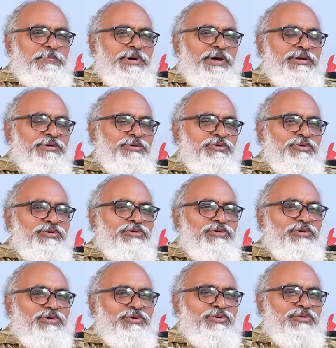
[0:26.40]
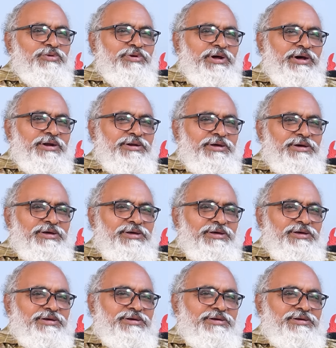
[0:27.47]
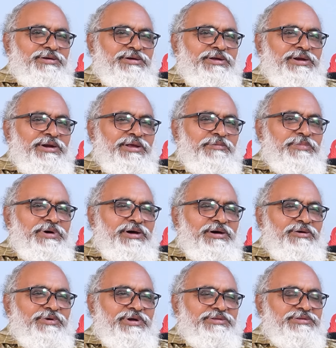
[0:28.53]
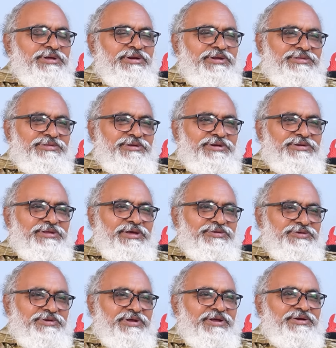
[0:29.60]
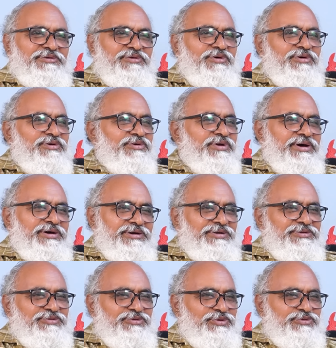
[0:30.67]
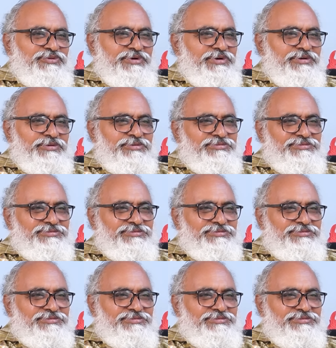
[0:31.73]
పాలకొల్లులో నాటక కళ బాగా వర్ధిల్లింది దాసనారాయణరావు గారు కూడా అక్కడి నుంచి వచ్చాడు